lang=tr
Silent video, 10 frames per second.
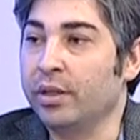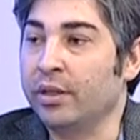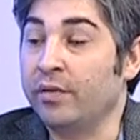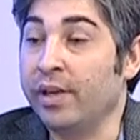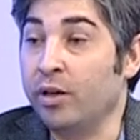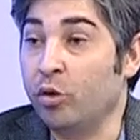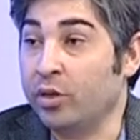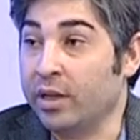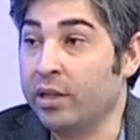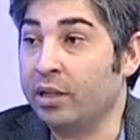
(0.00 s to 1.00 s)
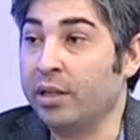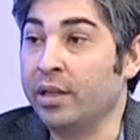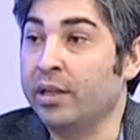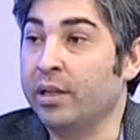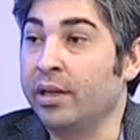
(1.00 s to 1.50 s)
veya
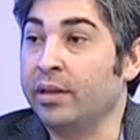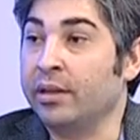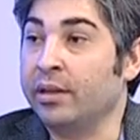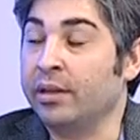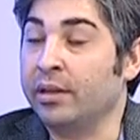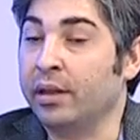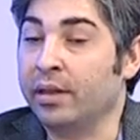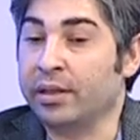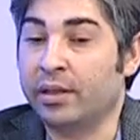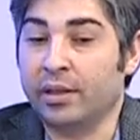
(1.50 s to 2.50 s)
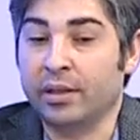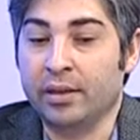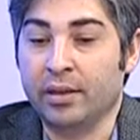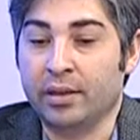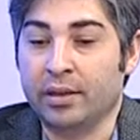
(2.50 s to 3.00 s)
ortaklaşa hani hastaya
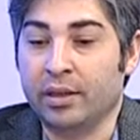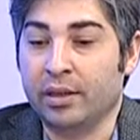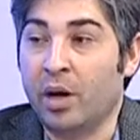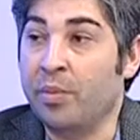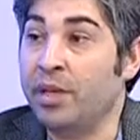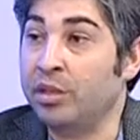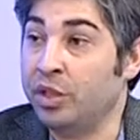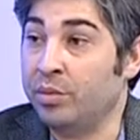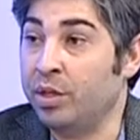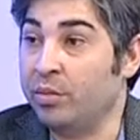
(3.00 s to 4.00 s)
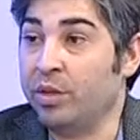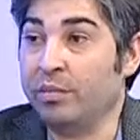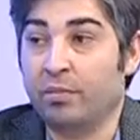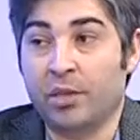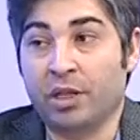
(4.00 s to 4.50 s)
ameliyat şimdi mi,
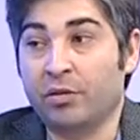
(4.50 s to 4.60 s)
bir hafta